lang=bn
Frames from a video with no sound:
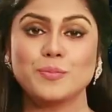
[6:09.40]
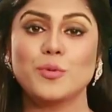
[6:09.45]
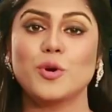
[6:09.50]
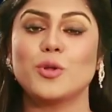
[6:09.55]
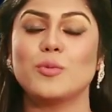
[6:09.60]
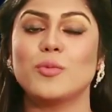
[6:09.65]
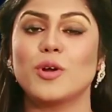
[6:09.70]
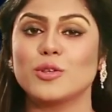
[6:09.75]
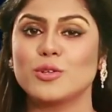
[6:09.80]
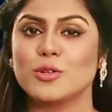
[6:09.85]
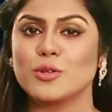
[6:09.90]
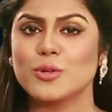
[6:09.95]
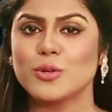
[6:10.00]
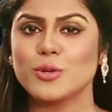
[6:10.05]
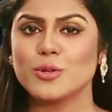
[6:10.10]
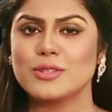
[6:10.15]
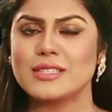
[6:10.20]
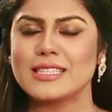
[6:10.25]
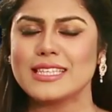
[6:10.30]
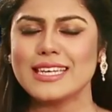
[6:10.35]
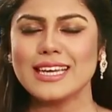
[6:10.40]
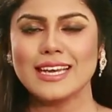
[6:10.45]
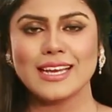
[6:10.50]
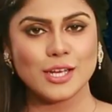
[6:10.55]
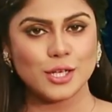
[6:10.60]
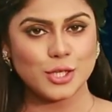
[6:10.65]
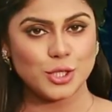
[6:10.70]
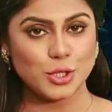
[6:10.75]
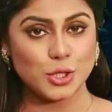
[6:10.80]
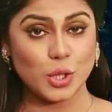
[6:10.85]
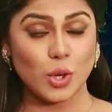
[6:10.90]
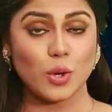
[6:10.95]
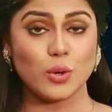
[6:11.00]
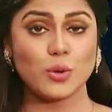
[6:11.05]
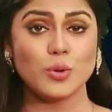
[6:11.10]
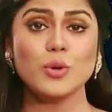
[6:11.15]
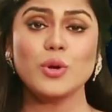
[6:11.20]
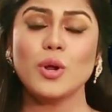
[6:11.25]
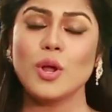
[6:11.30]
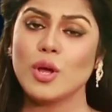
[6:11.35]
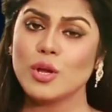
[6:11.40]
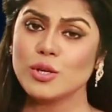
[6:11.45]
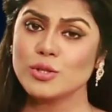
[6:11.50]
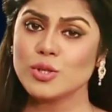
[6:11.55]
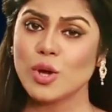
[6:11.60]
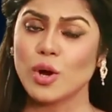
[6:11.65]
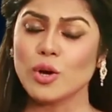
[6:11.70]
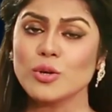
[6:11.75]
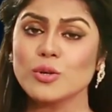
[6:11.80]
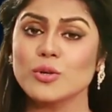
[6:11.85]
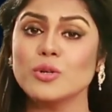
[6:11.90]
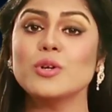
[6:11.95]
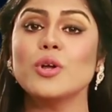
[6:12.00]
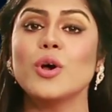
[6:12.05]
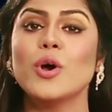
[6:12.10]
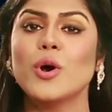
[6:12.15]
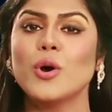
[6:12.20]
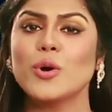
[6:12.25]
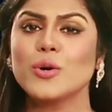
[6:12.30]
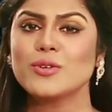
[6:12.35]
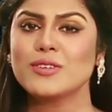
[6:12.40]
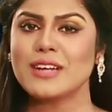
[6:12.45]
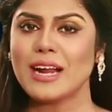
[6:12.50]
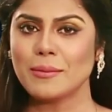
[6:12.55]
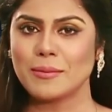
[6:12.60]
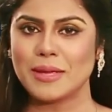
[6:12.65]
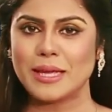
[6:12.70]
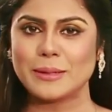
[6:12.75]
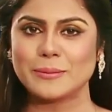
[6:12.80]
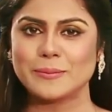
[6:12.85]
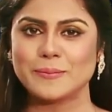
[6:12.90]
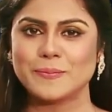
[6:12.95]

পরিবর্তন ঘটছে শহর নগর ও গ্রামে